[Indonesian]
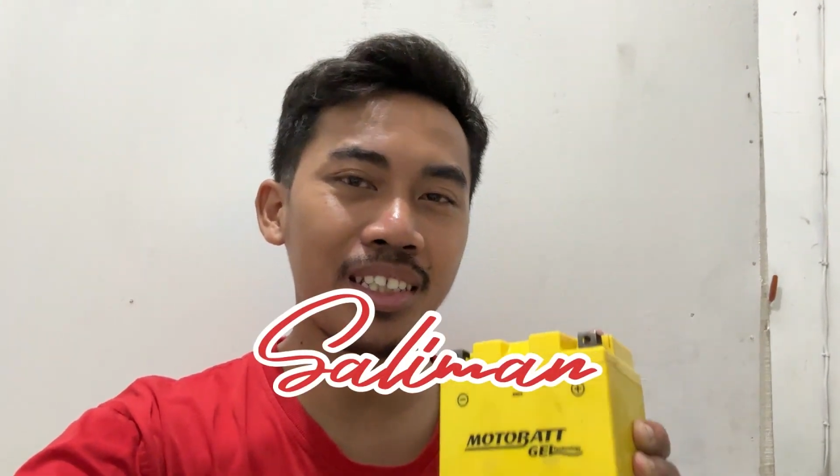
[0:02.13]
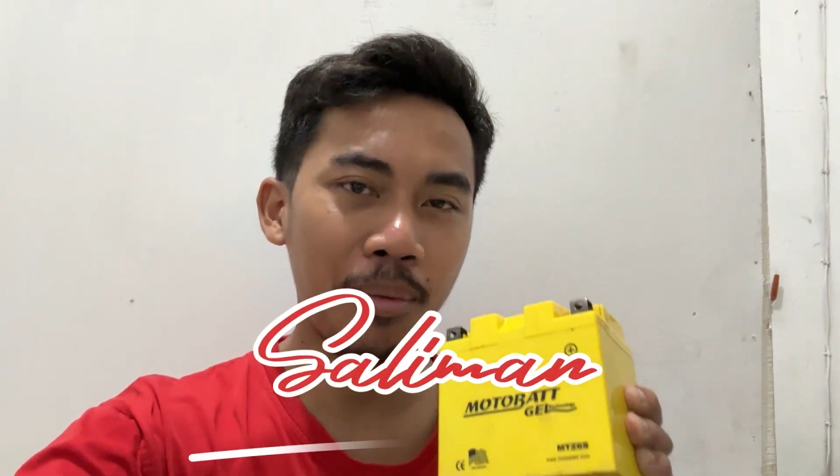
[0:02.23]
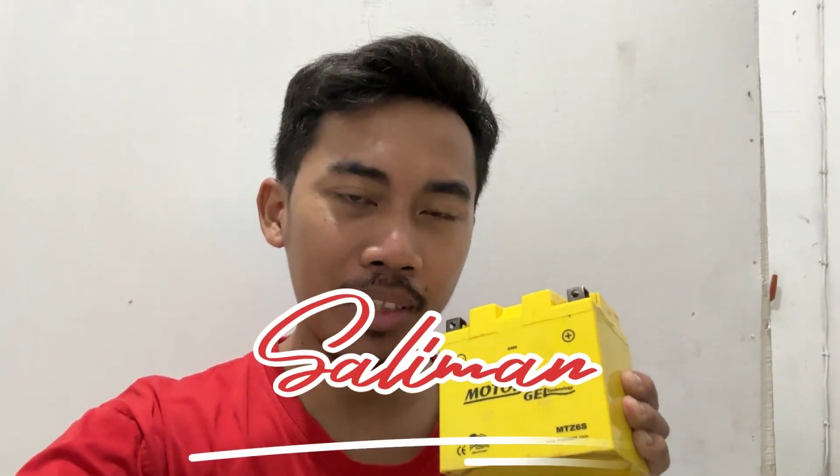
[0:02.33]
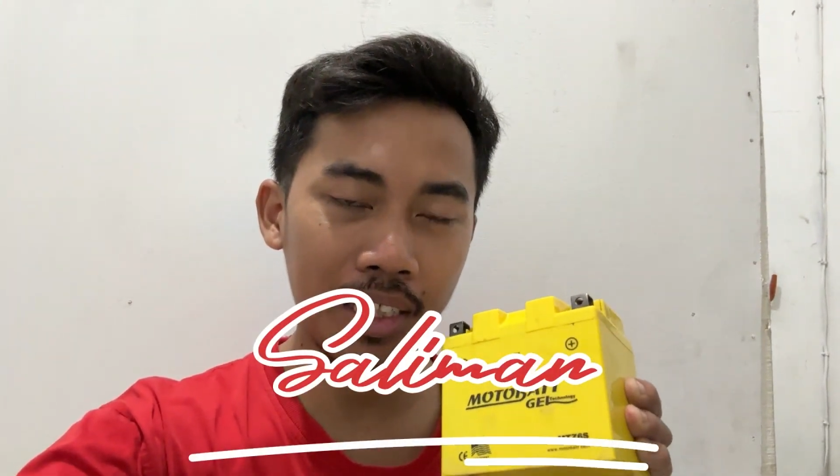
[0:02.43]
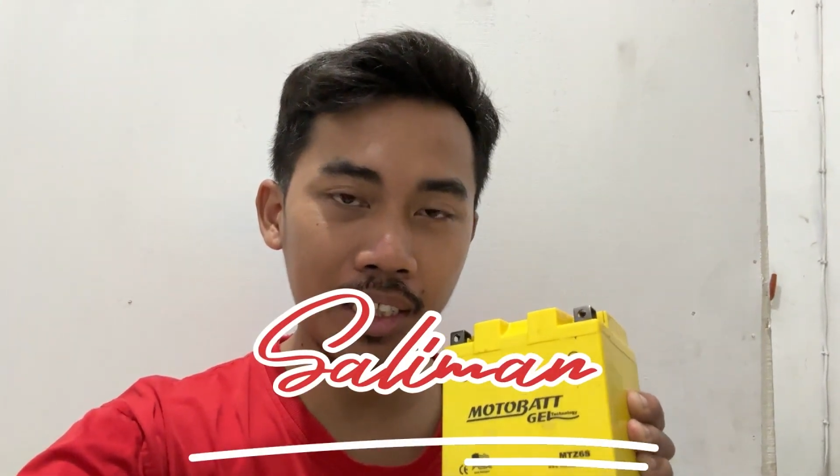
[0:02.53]

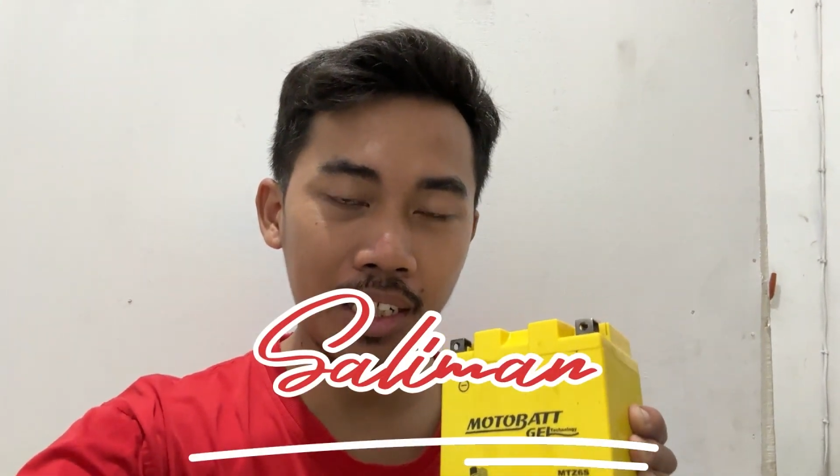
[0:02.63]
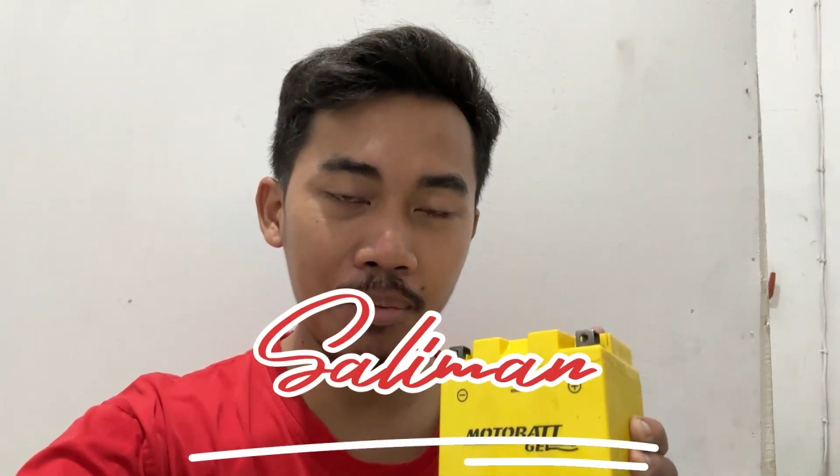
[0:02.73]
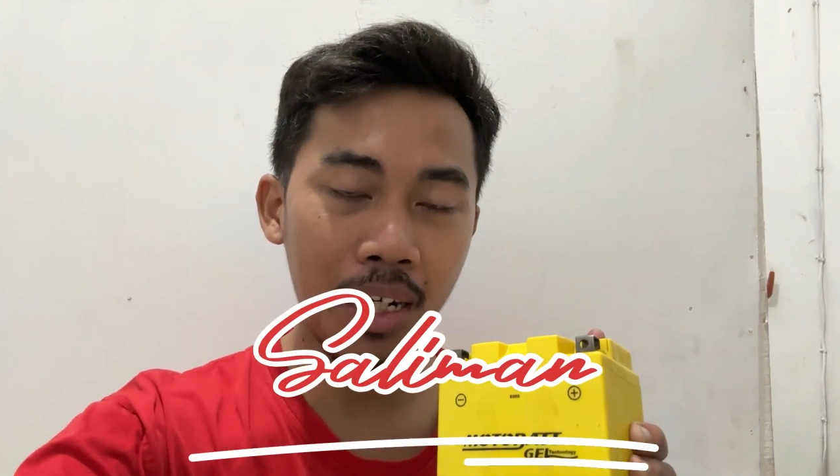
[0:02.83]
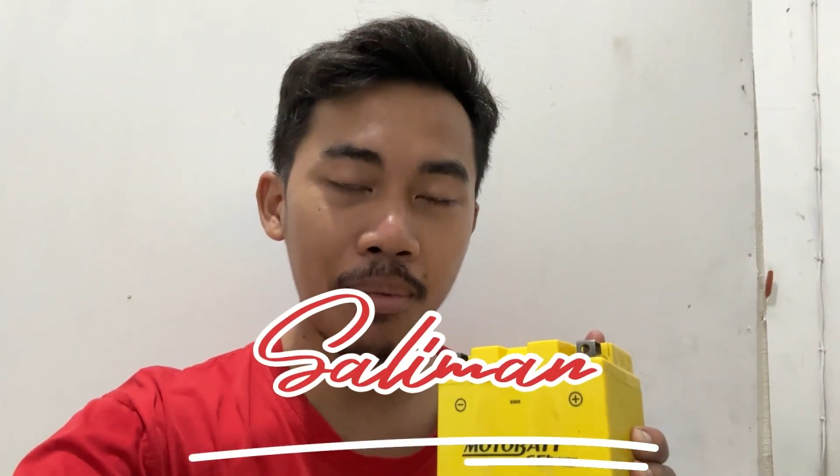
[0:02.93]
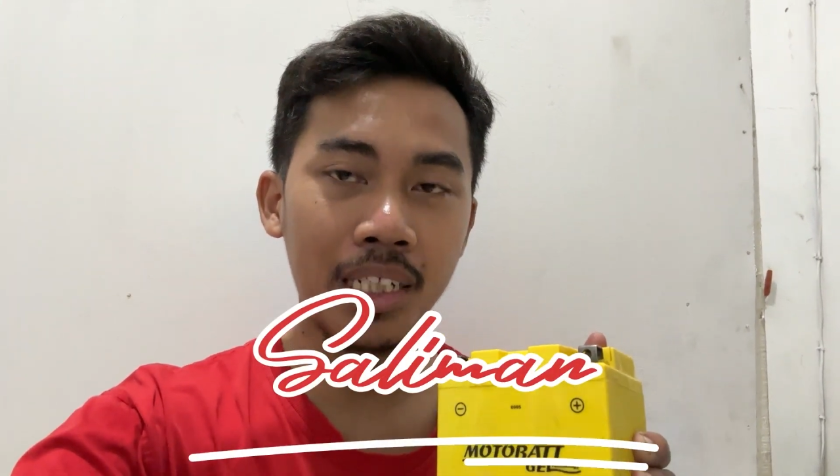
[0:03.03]
sama saya
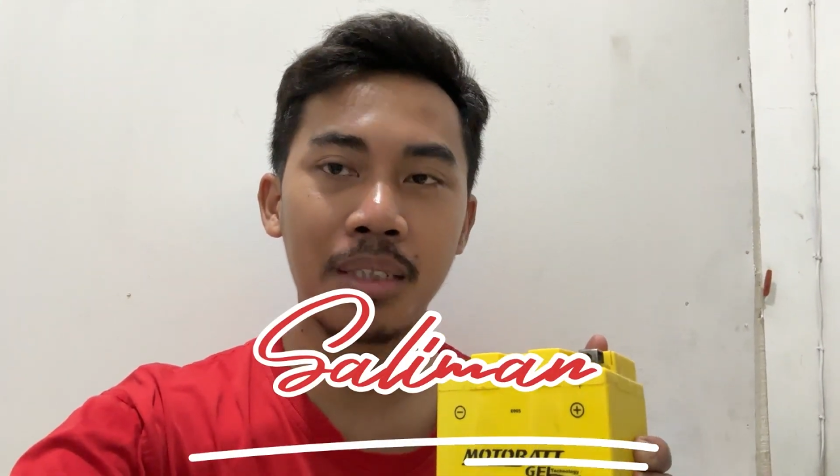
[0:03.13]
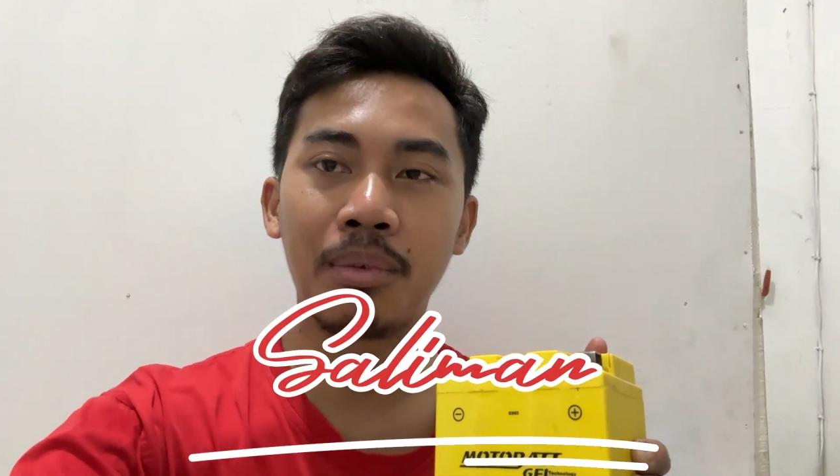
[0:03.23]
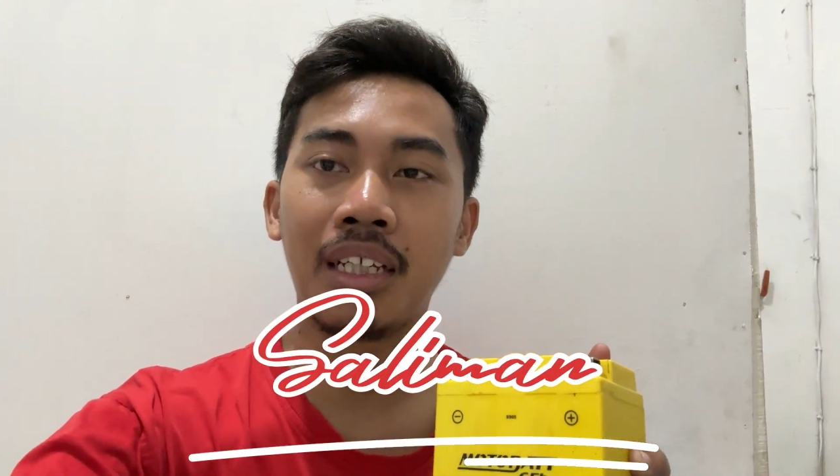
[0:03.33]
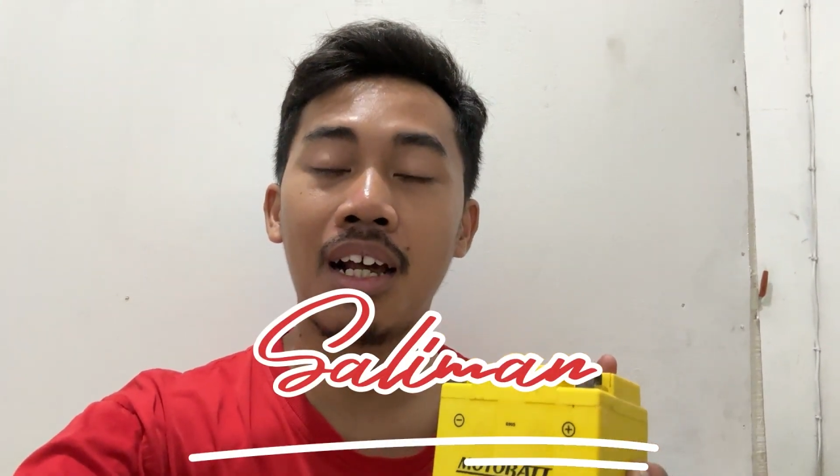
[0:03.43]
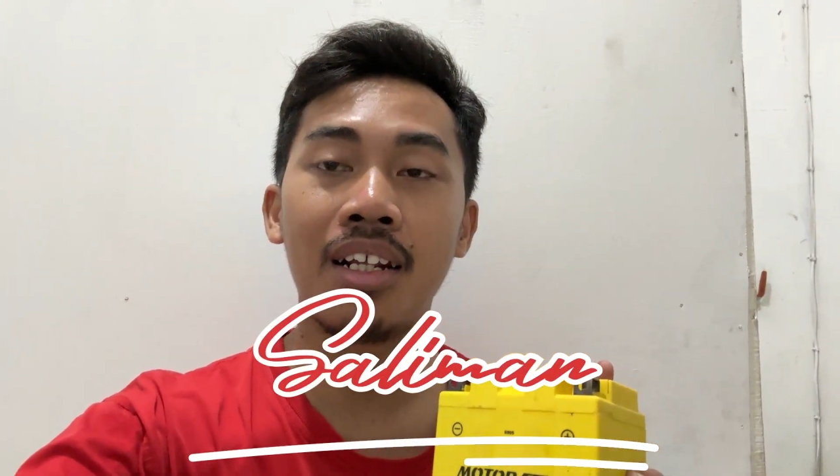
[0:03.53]
Saliman Mari
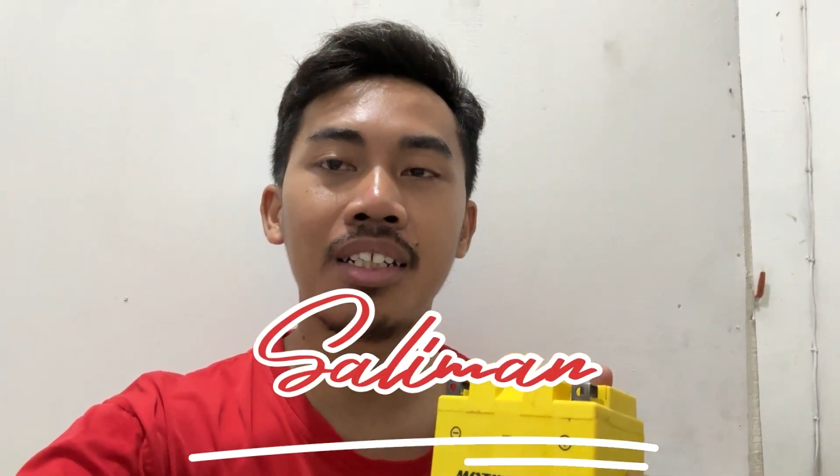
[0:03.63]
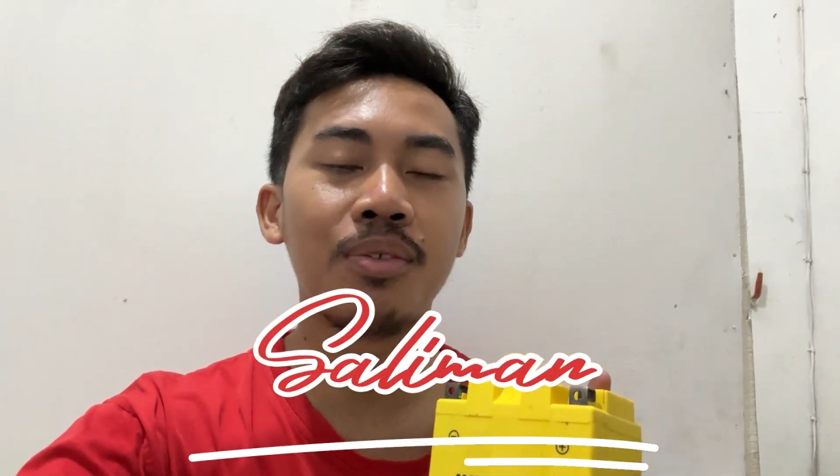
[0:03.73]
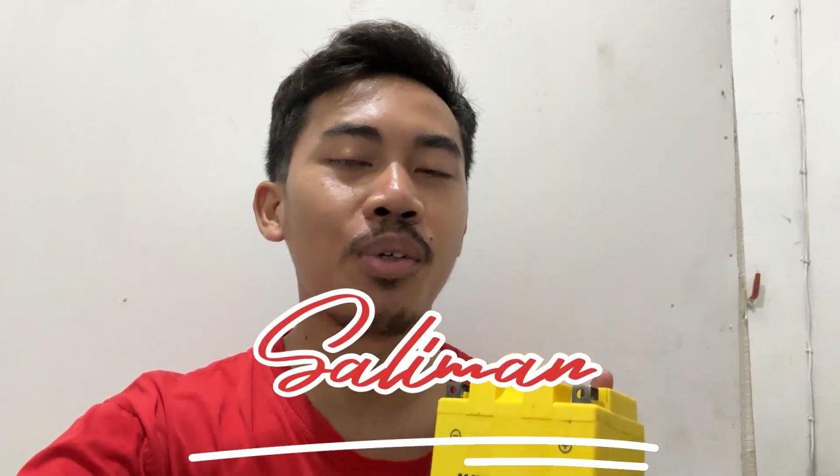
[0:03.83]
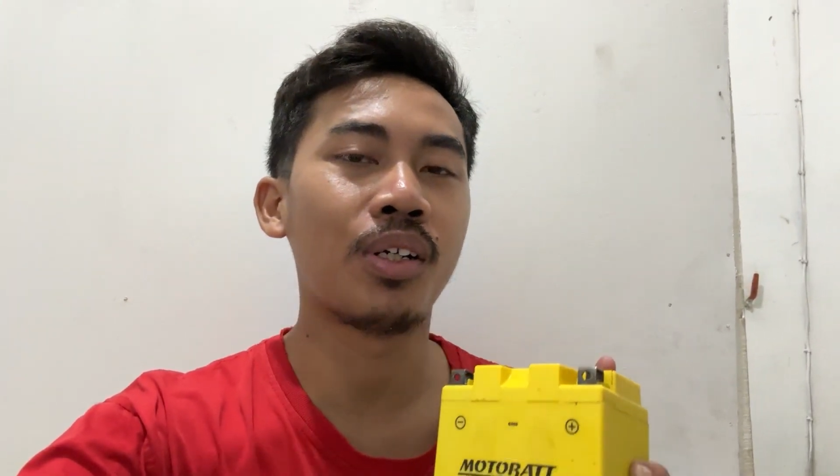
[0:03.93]
teman kali ini